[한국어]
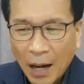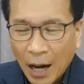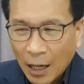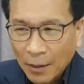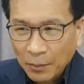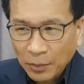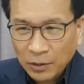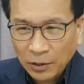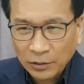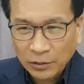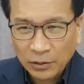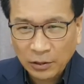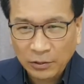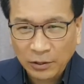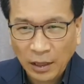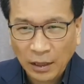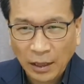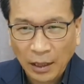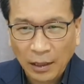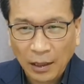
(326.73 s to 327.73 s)
마음껏
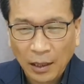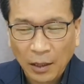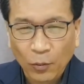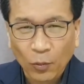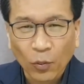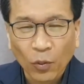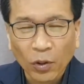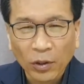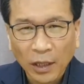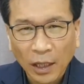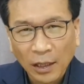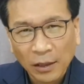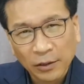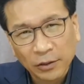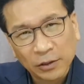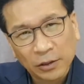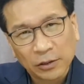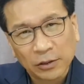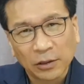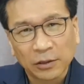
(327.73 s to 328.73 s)
선택하라.
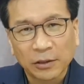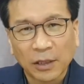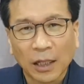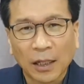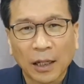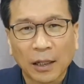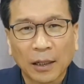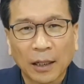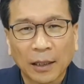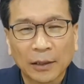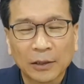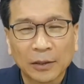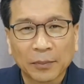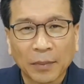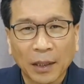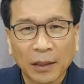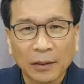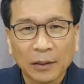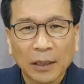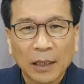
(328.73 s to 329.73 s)
원하는 것을 선택하라
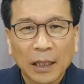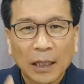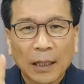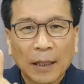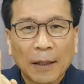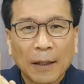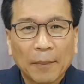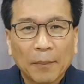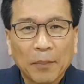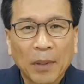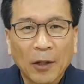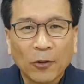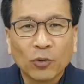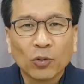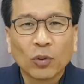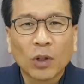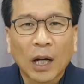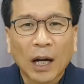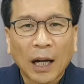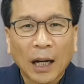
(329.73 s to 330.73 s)
하지만
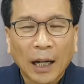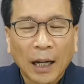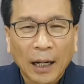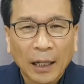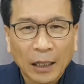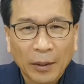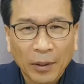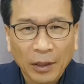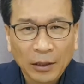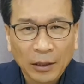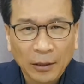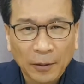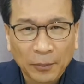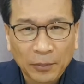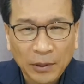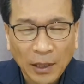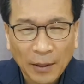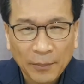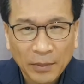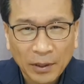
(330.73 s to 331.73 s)
메뉴가 하나밖에
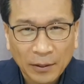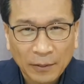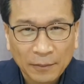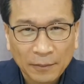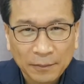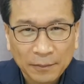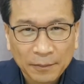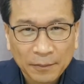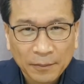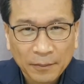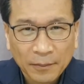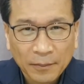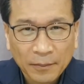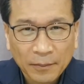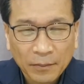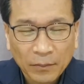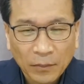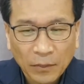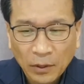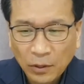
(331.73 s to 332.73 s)
없다면
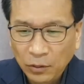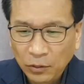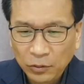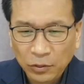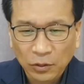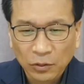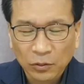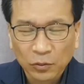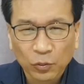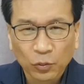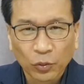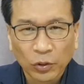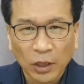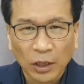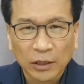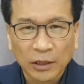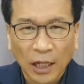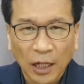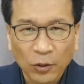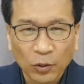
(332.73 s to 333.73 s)
그것은
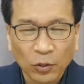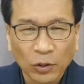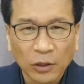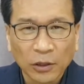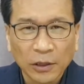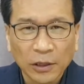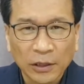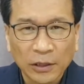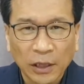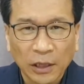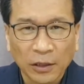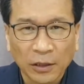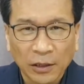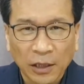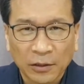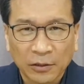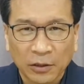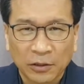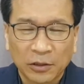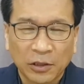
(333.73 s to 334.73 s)
우리의 자유의지에
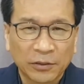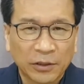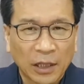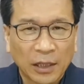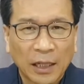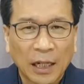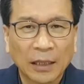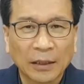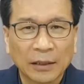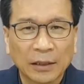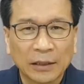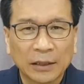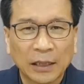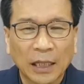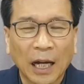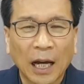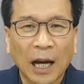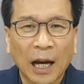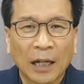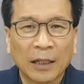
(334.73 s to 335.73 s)
의해서 선택한
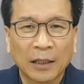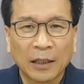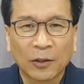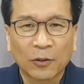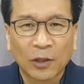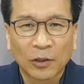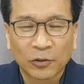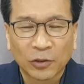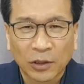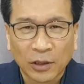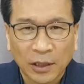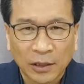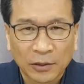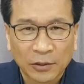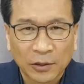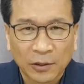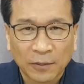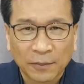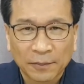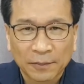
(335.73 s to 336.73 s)
것이 아니라고 할 수
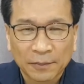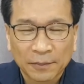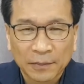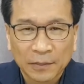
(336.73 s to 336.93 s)
있겠죠.